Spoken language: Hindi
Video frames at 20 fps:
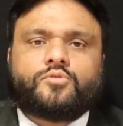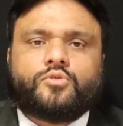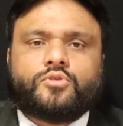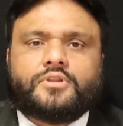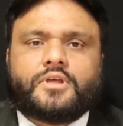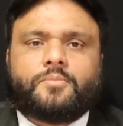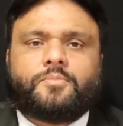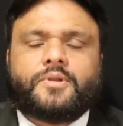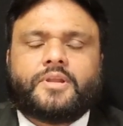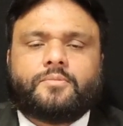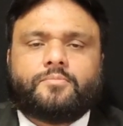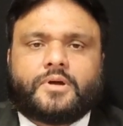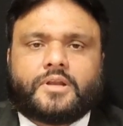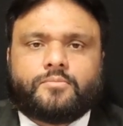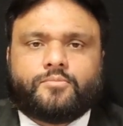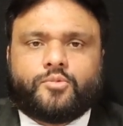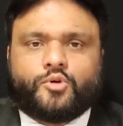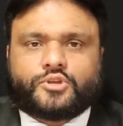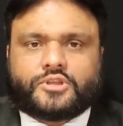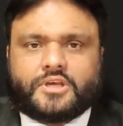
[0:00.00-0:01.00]
खुद अपने
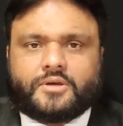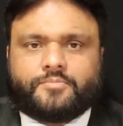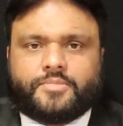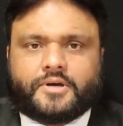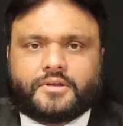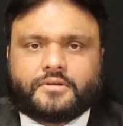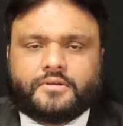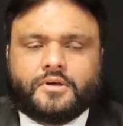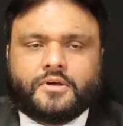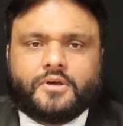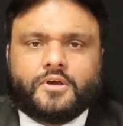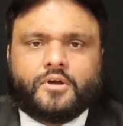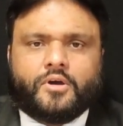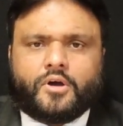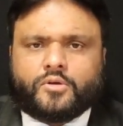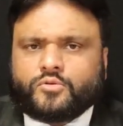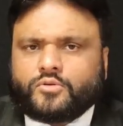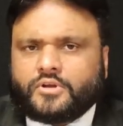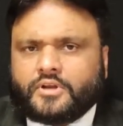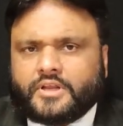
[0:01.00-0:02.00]
बलबोते पर
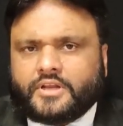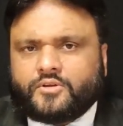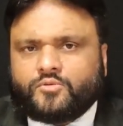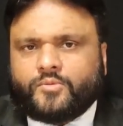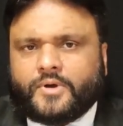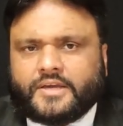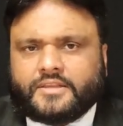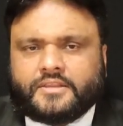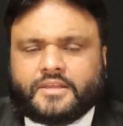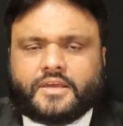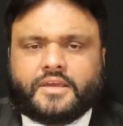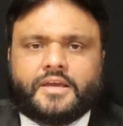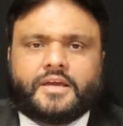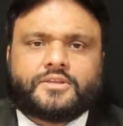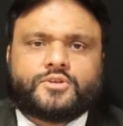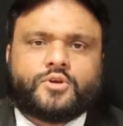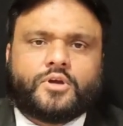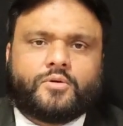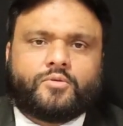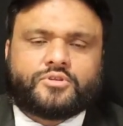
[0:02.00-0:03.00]
और उन्होंने नुमाइंदगियाँ
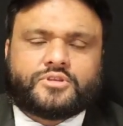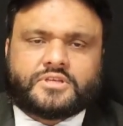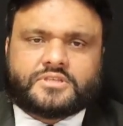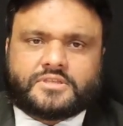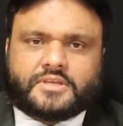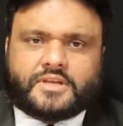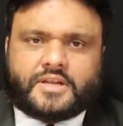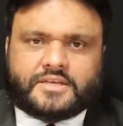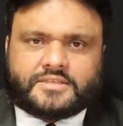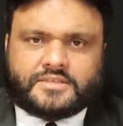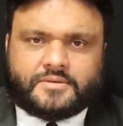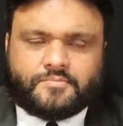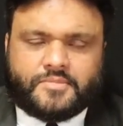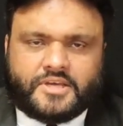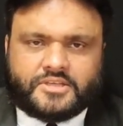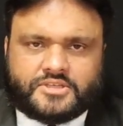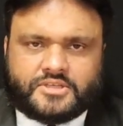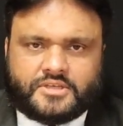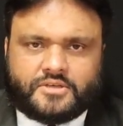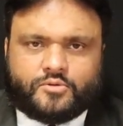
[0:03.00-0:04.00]
जो है वो जिस तरह से
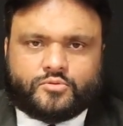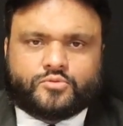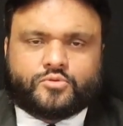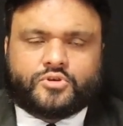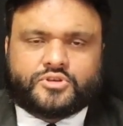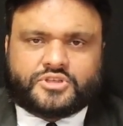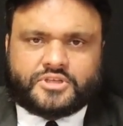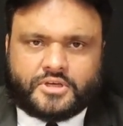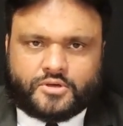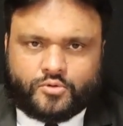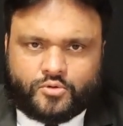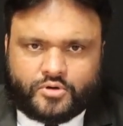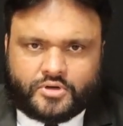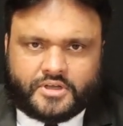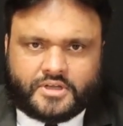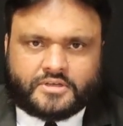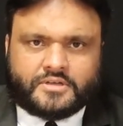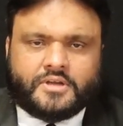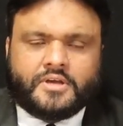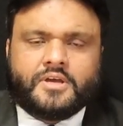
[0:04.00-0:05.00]
बेची उनको शेयर
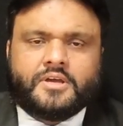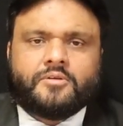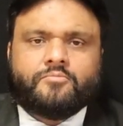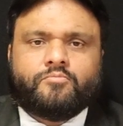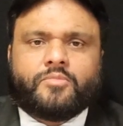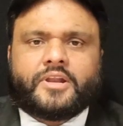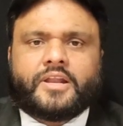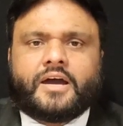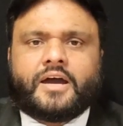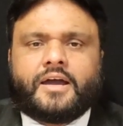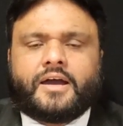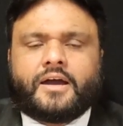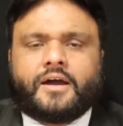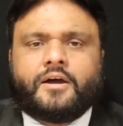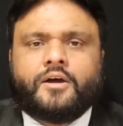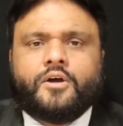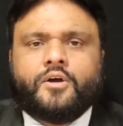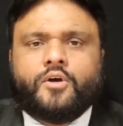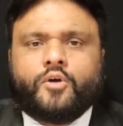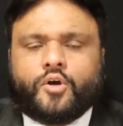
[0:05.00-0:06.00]
होल्डर बनाया
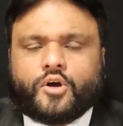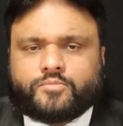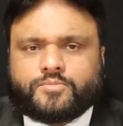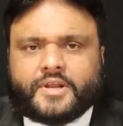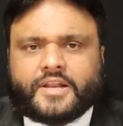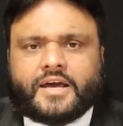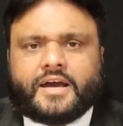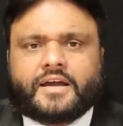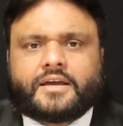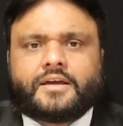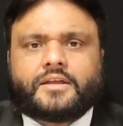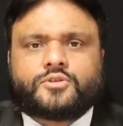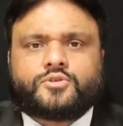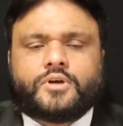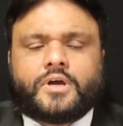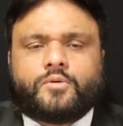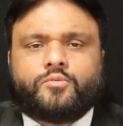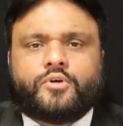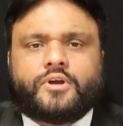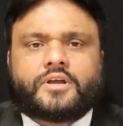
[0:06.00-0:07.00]
और बनाकर
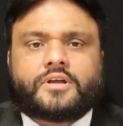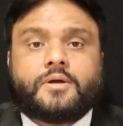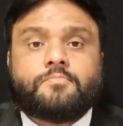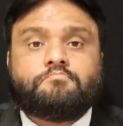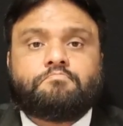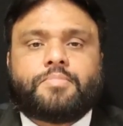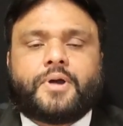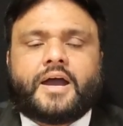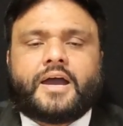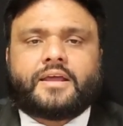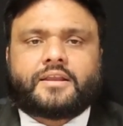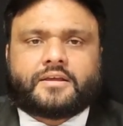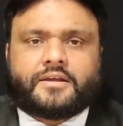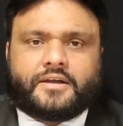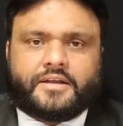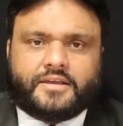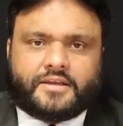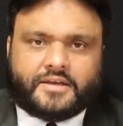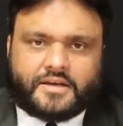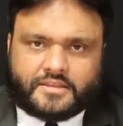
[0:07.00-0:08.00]
जो है वो एक अम्पायर
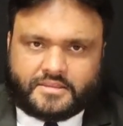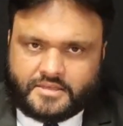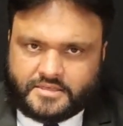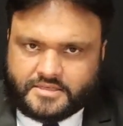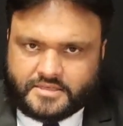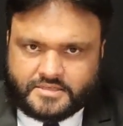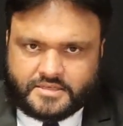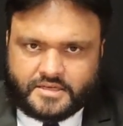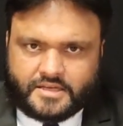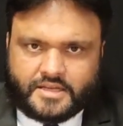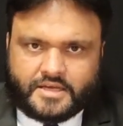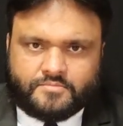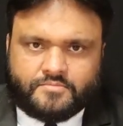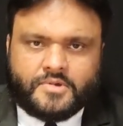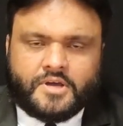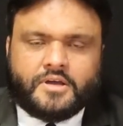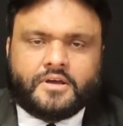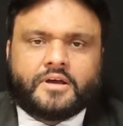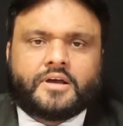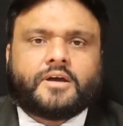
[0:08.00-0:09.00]
खड़ी कर दी जिसका नाम
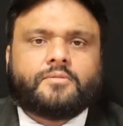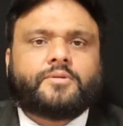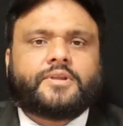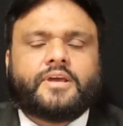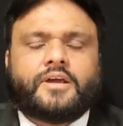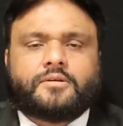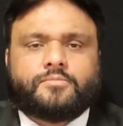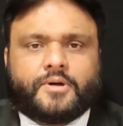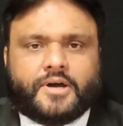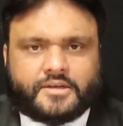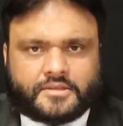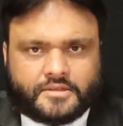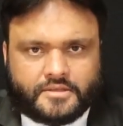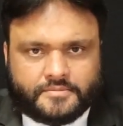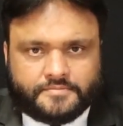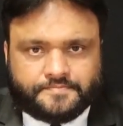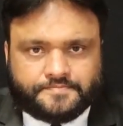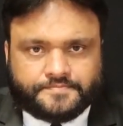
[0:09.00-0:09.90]
खबरें अखबार था